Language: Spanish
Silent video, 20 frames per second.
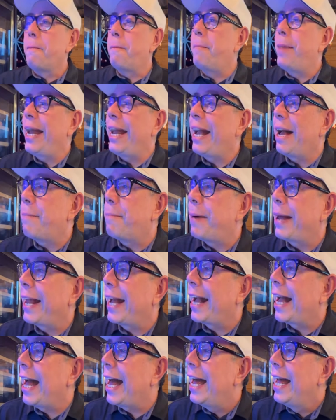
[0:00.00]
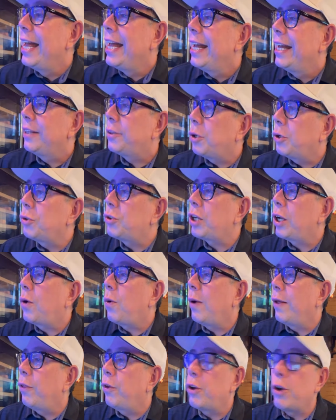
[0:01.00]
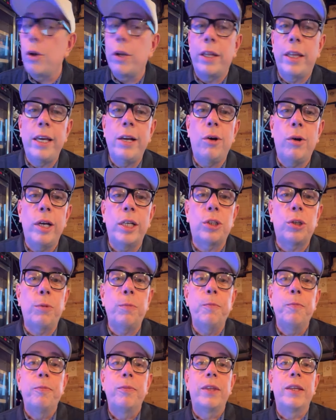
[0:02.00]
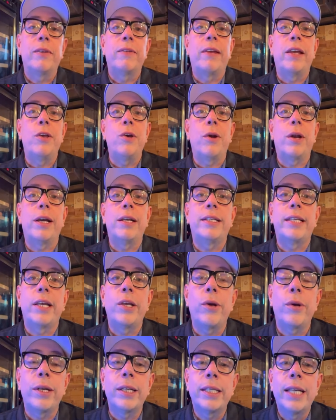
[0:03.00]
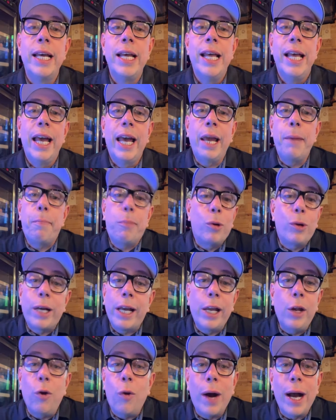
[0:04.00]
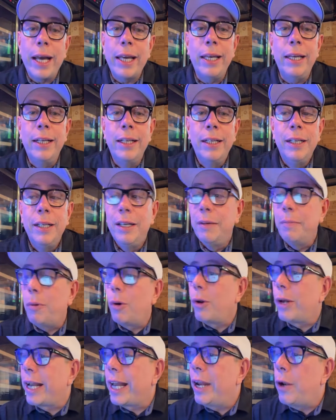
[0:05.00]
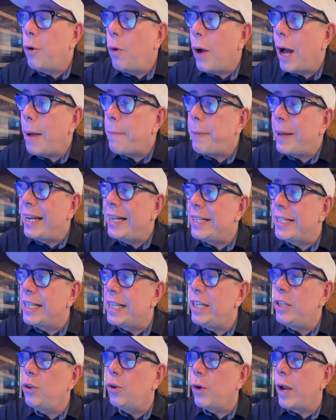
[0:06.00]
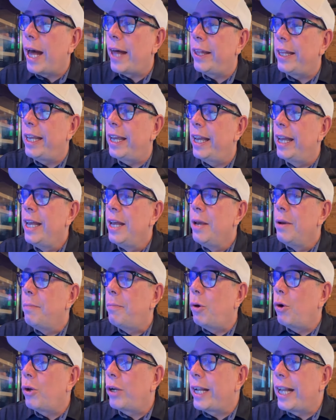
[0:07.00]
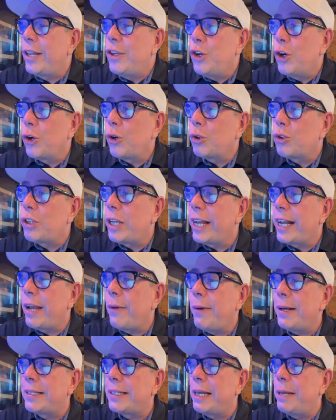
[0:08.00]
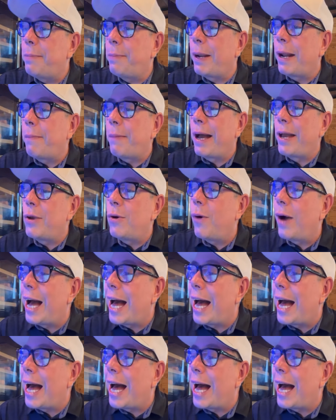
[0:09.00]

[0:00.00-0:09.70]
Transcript: Vengan para acá. Entonces, cuando yo les digo eso, señoras y señores, es porque no hay, porque no ha aparecido nadie, porque yo no sé qué va a ser para mayo.